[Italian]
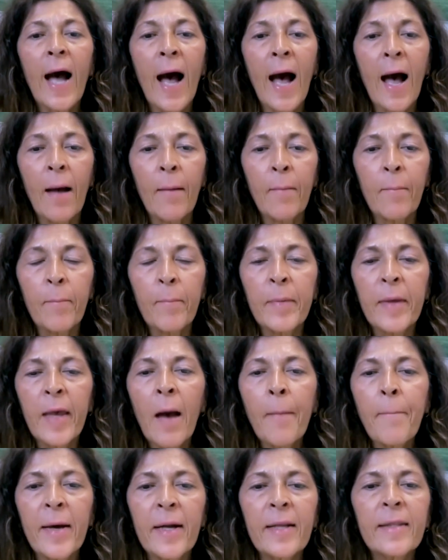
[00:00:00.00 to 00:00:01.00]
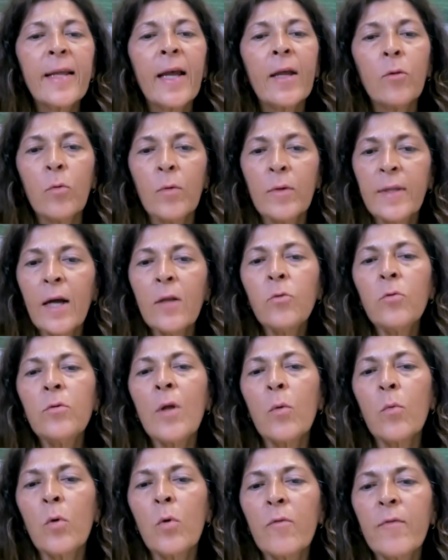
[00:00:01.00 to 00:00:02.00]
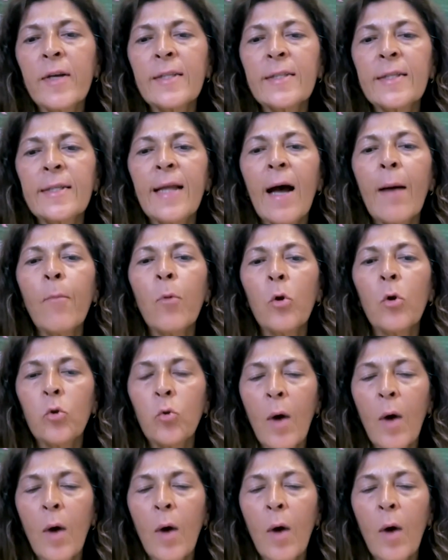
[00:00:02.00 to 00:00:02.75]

ampia, partendo intanto da un'università molto